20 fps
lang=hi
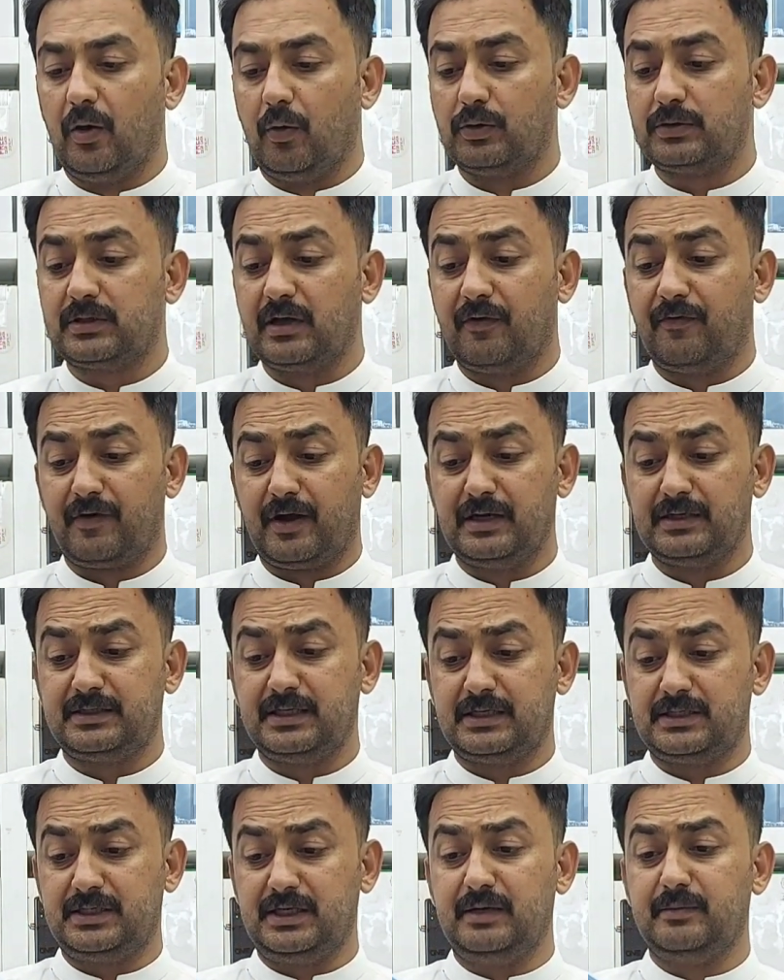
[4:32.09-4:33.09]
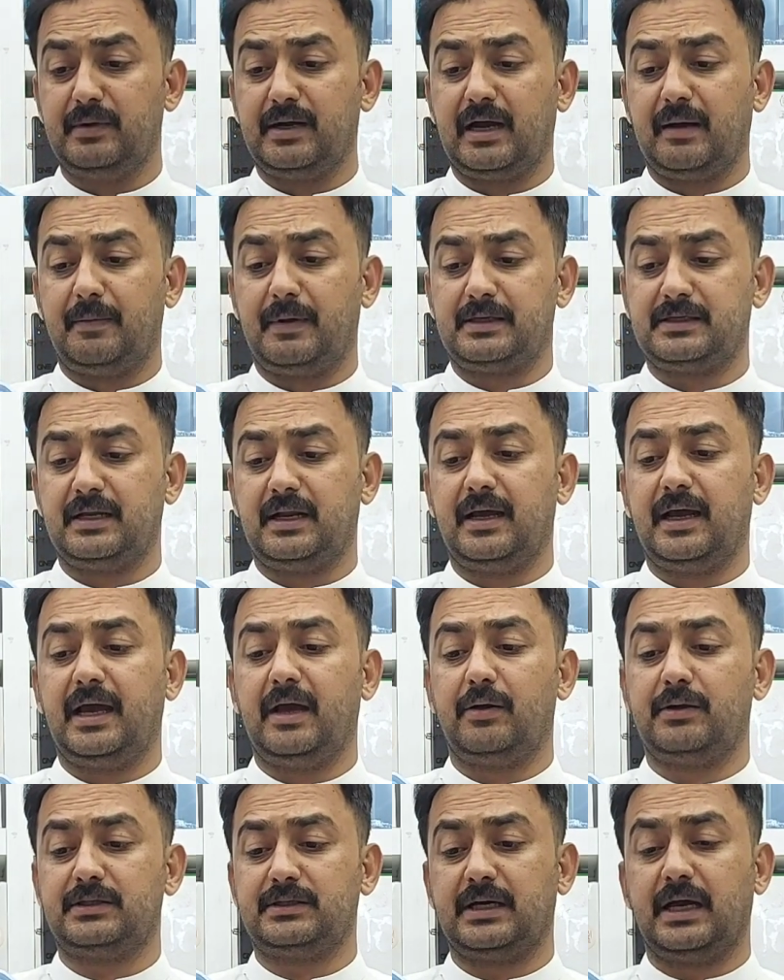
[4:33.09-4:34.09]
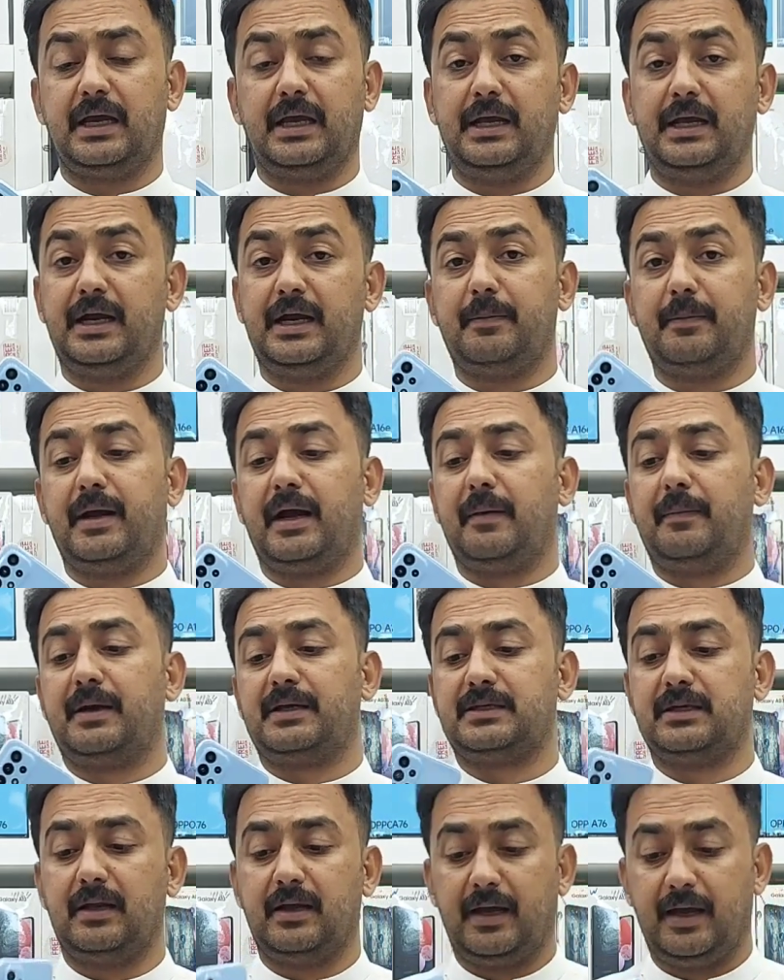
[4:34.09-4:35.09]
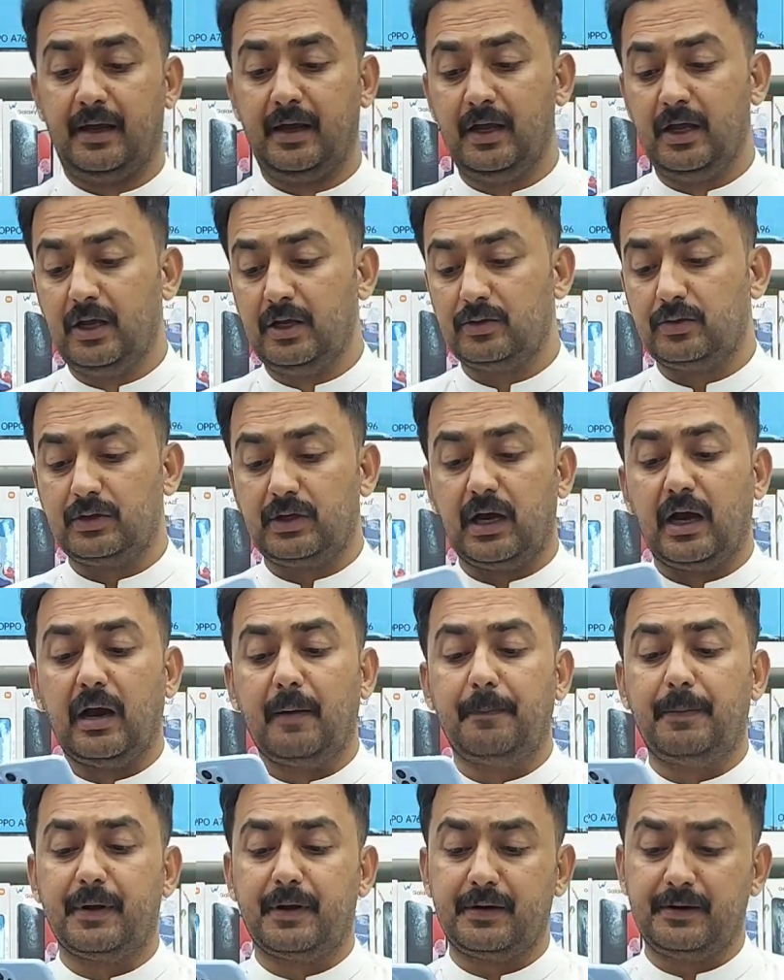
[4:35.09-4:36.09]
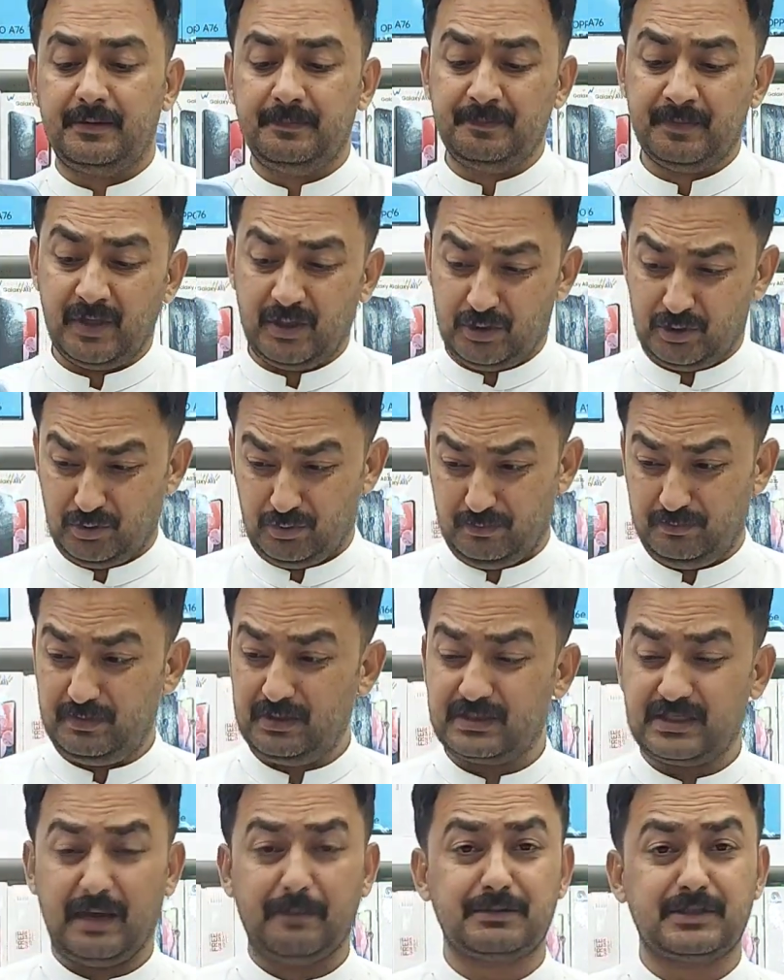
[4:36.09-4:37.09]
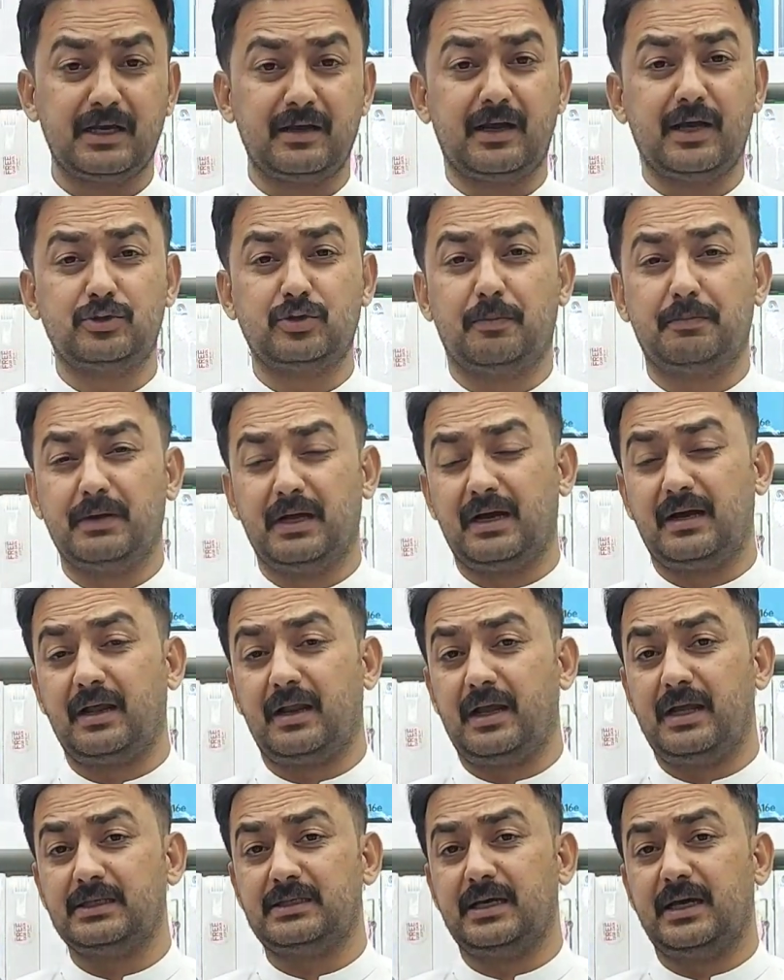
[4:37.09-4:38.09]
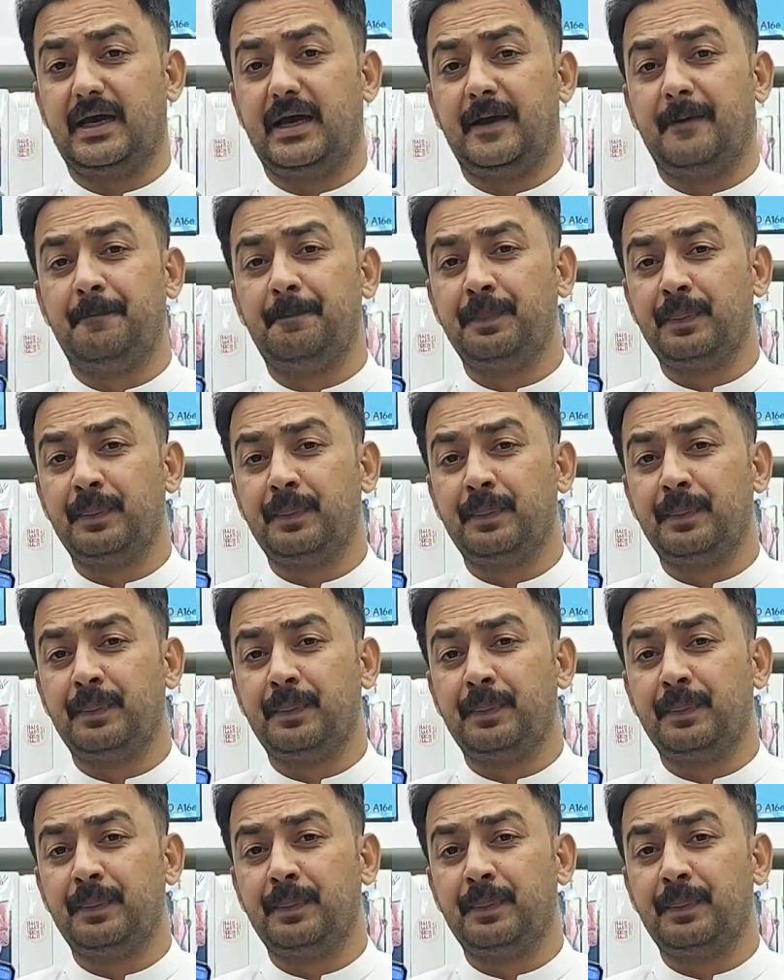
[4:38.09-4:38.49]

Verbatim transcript: उसका फ्रंट 16 मेगापिक्सल है और इसका 8 मेगापिक्सल है तो यहाँ पर पर जो सैमसंग का जो अपना ग्रेस है